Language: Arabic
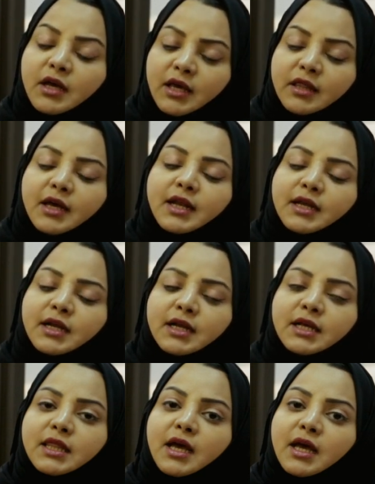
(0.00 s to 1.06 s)
كذلك
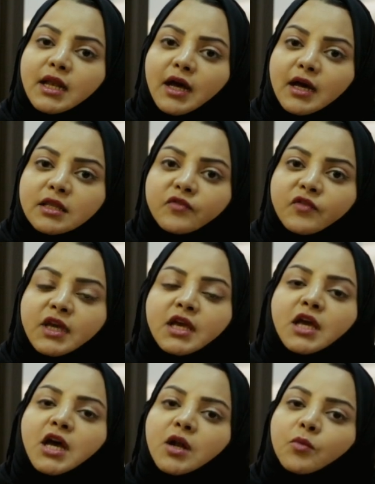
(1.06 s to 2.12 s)
للإيذاء العاطفي
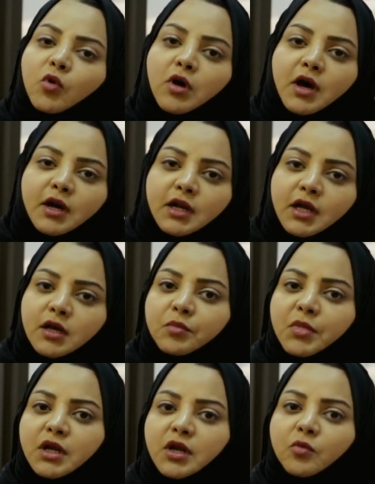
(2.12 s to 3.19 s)
المقارنة
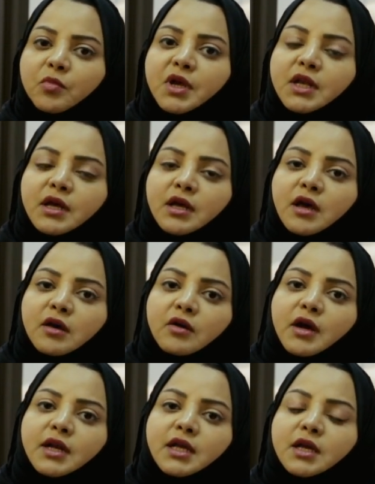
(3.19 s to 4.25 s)
بينهم بين
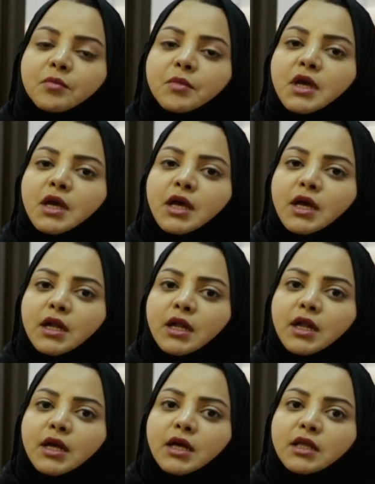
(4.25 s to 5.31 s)
أقرانهم
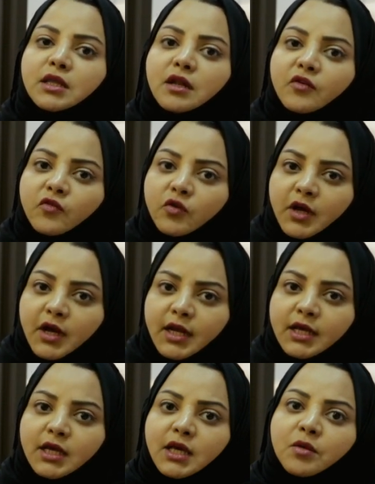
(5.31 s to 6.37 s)
التلفظ
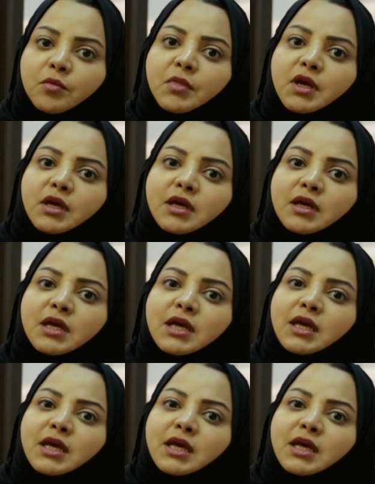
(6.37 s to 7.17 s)
عليهم آه،